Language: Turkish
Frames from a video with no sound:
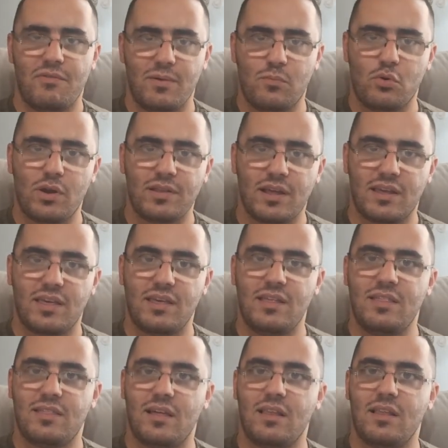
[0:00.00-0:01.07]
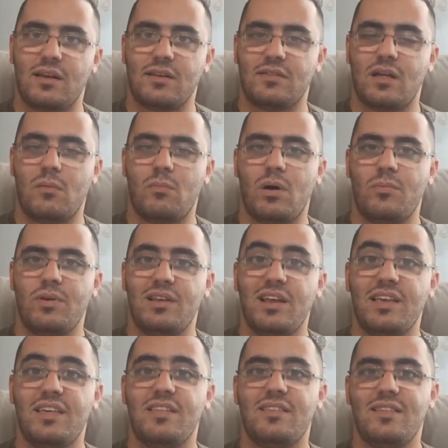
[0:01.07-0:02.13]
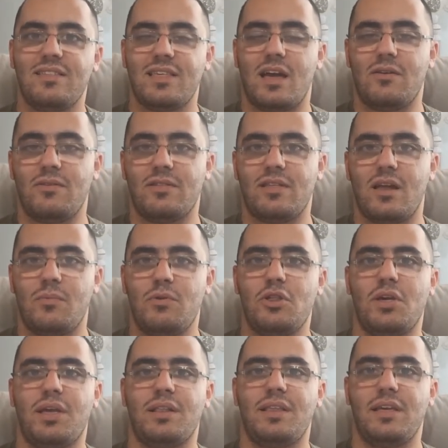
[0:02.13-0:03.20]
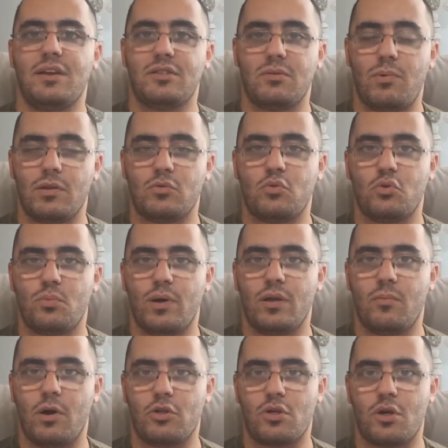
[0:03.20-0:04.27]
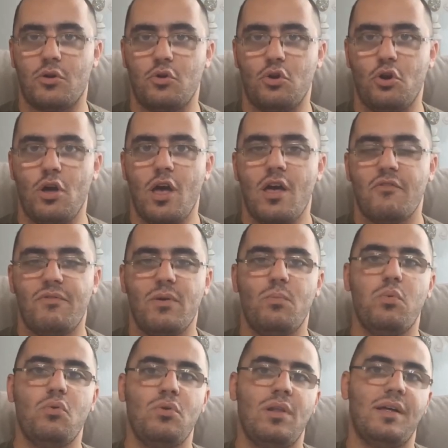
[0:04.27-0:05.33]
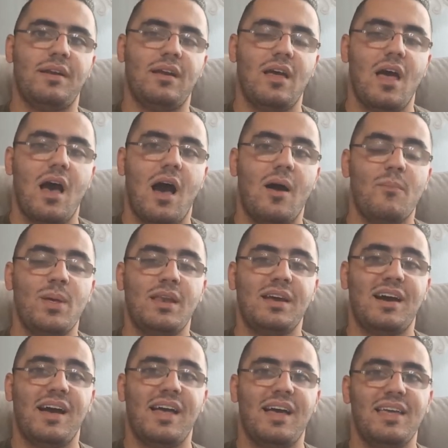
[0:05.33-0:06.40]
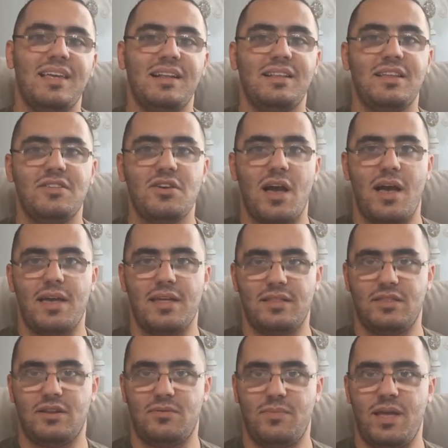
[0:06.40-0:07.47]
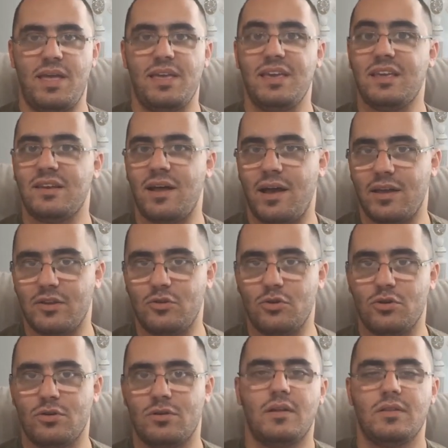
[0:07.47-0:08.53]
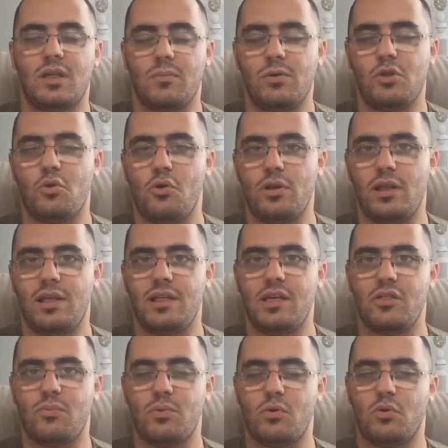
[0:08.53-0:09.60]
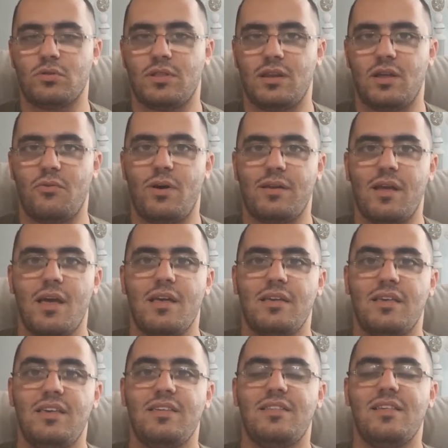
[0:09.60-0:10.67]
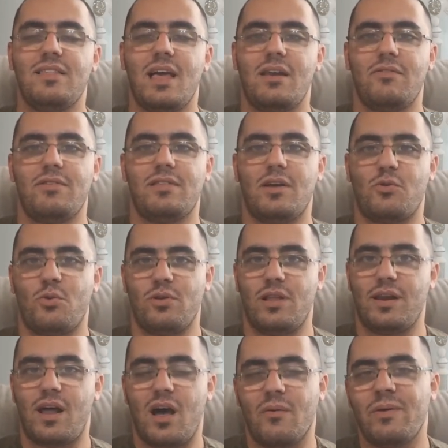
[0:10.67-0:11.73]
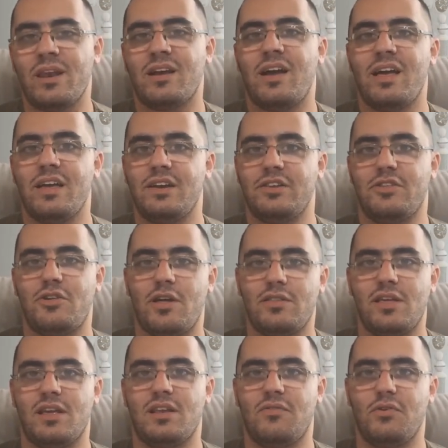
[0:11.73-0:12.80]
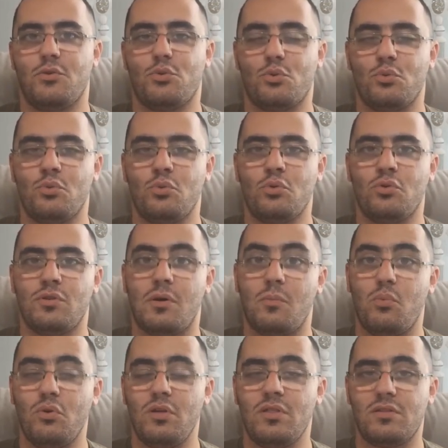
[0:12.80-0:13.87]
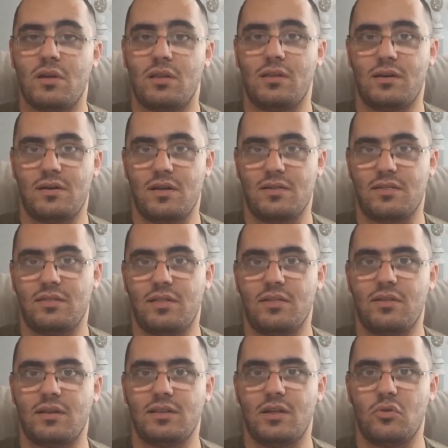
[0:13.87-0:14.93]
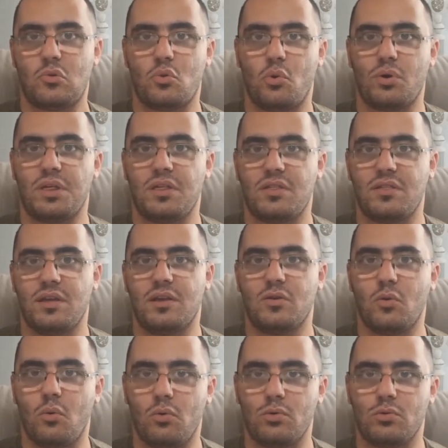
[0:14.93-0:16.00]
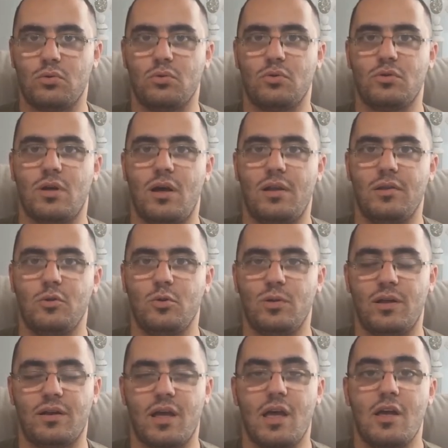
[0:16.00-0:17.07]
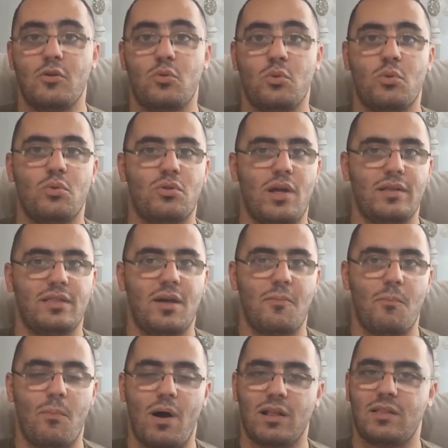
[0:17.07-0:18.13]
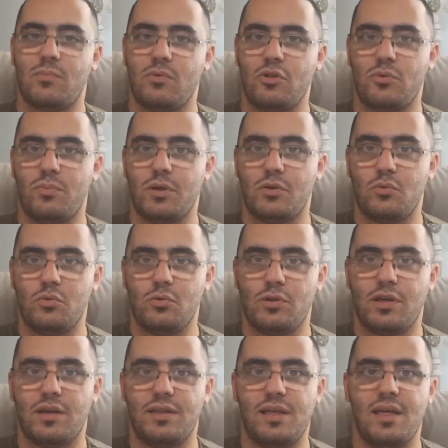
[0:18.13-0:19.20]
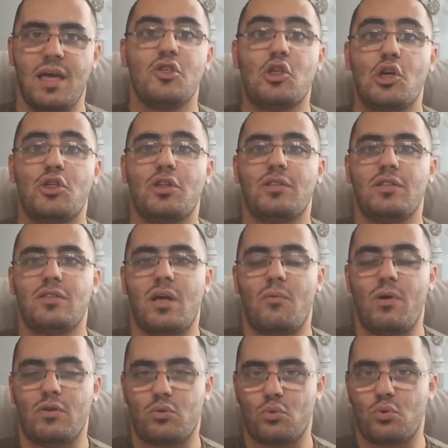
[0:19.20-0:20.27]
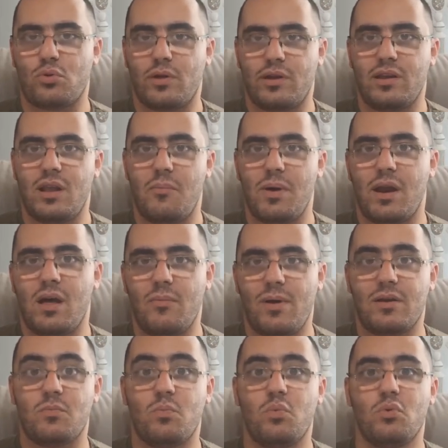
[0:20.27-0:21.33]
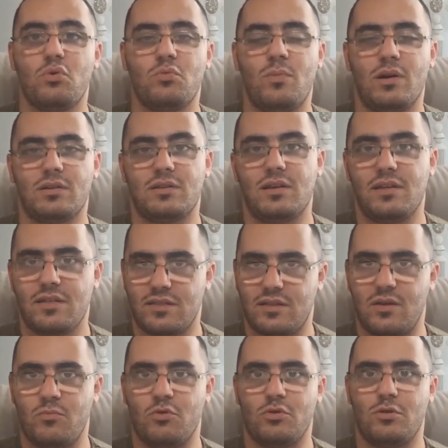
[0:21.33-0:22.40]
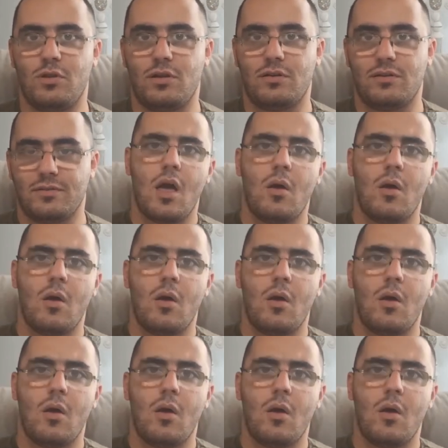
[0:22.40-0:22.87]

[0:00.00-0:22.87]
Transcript: Ve buradaki insanların tamamıyla gizli servisler bir şekilde irtibat kurmayı başarıyor ve bunları Amerika'ya iltica ettirmeye ikna ediyor. Tabii şöyle ilginç bir nokta da var. Gizli servisler onlara Amerika'ya irtica teklifi sunduğunda bu insanların aslında zaten çok istekli olduğunu da anlıyorlar. Çünkü zaten batmış bir ülkede çeşitli savaş suçlarıyla beraber bulunmak da istemiyordular.